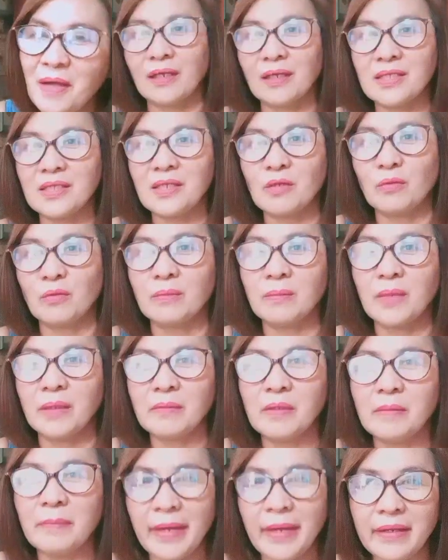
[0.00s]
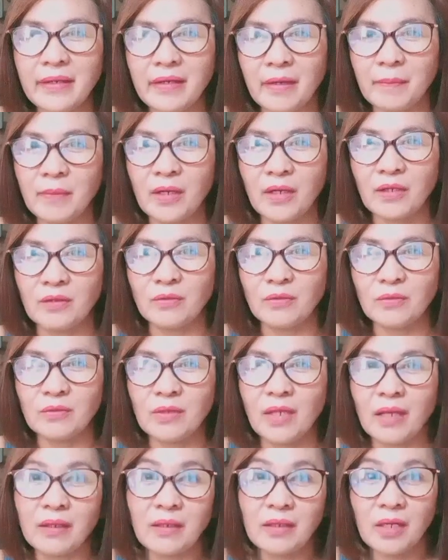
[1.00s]
Kasi kung magme-makeup kayo,
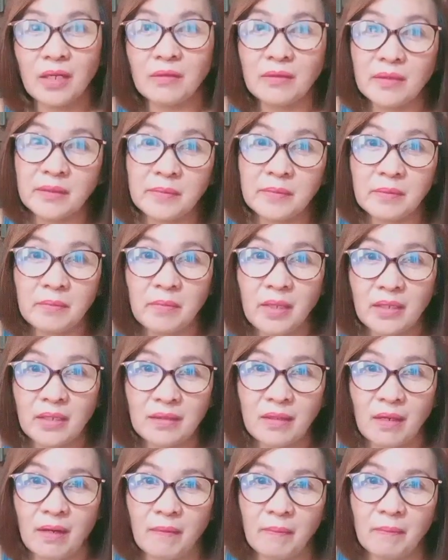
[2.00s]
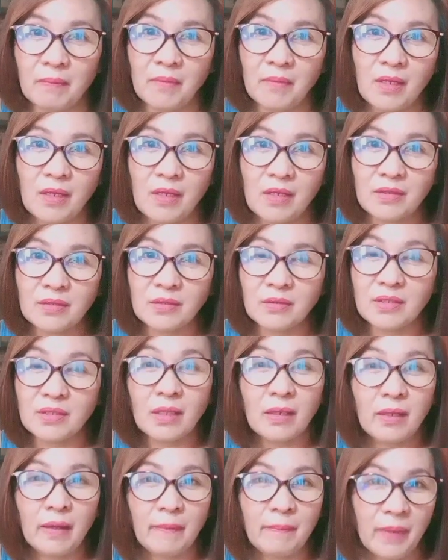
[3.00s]
kung lagi kayo nagme-makeup, So,
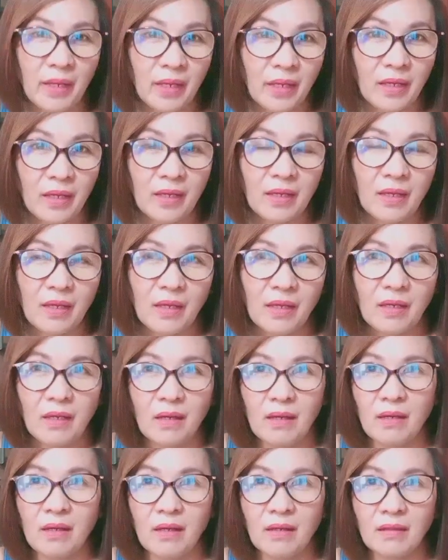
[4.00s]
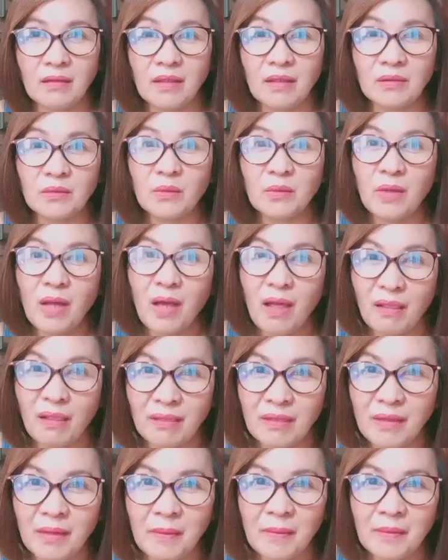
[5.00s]
sa gabi, uh,
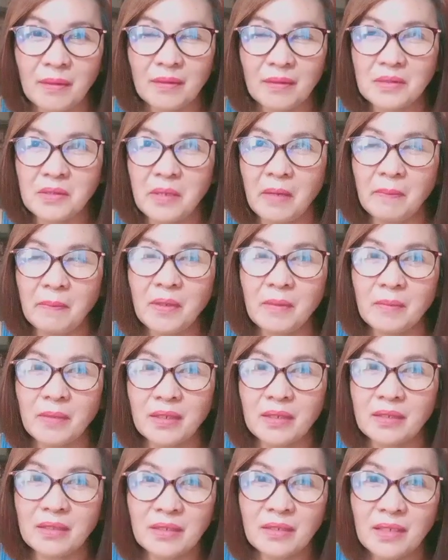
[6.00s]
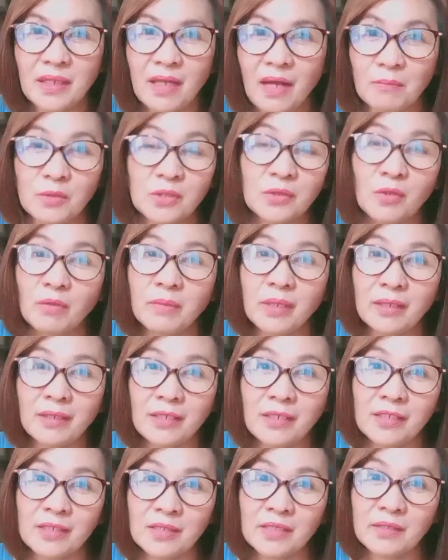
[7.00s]
natural, syempre, maghihilamos ka,
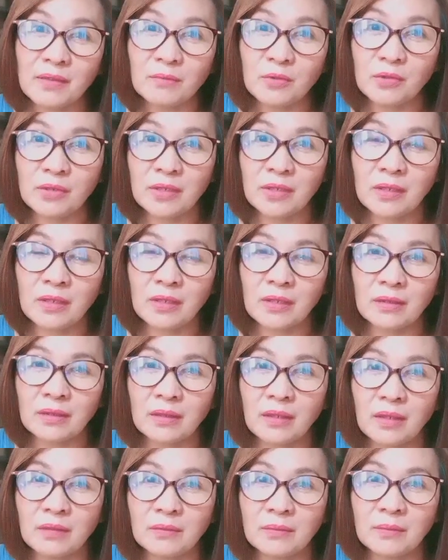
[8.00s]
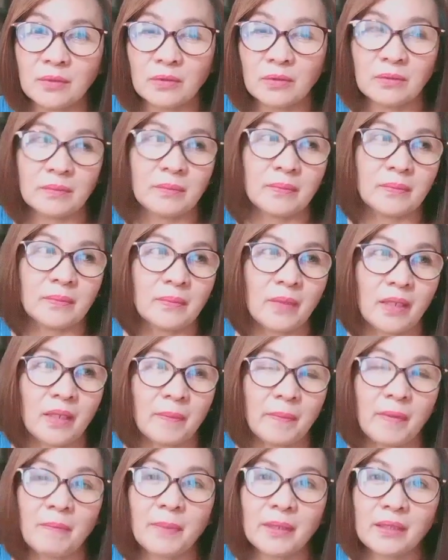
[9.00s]
maglilinis ka muna ng, ano mo,
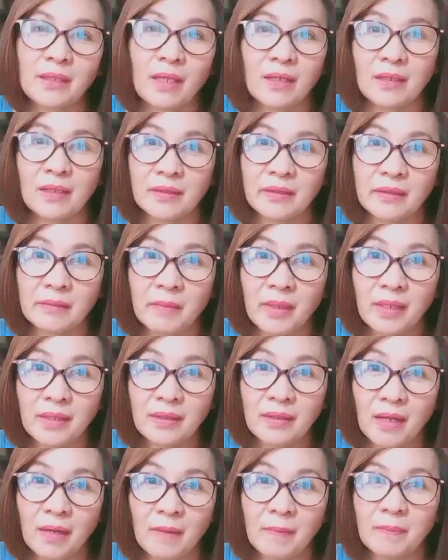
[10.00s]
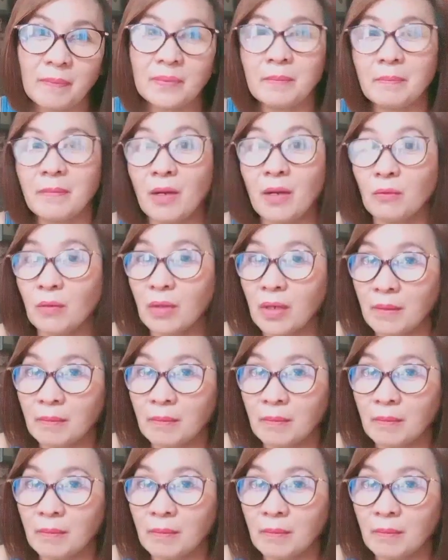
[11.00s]
mga pampatanggal ng makeup bago ka